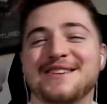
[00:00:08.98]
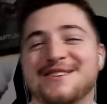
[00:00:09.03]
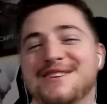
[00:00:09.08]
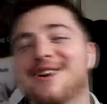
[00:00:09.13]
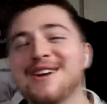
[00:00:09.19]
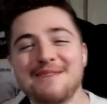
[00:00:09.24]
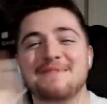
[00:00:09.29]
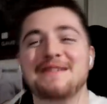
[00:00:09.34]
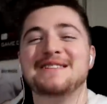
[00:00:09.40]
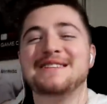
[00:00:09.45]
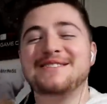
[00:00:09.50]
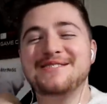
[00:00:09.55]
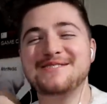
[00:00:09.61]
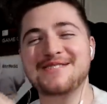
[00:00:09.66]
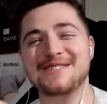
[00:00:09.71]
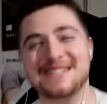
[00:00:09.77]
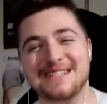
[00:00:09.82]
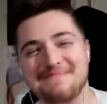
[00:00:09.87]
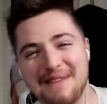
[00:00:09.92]
Yo les potes, c'est
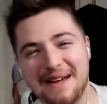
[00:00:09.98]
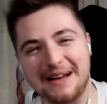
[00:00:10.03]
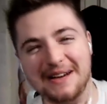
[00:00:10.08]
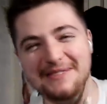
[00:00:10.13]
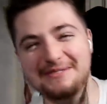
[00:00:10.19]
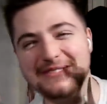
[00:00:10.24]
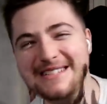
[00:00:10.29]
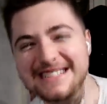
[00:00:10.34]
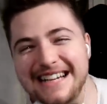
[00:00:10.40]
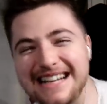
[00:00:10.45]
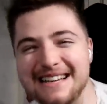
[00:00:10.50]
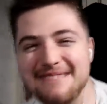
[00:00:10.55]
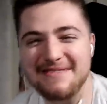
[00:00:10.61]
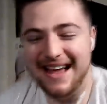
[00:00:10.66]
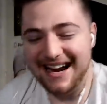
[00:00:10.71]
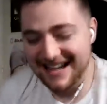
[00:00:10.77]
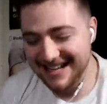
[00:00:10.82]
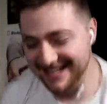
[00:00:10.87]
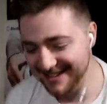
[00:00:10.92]
Tonya j'espère que vous allez
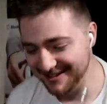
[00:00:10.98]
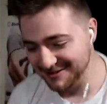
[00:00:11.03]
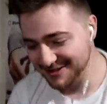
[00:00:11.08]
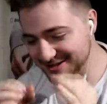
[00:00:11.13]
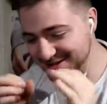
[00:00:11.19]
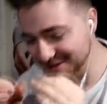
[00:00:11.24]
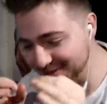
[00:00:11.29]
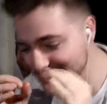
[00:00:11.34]
bien les gars, on se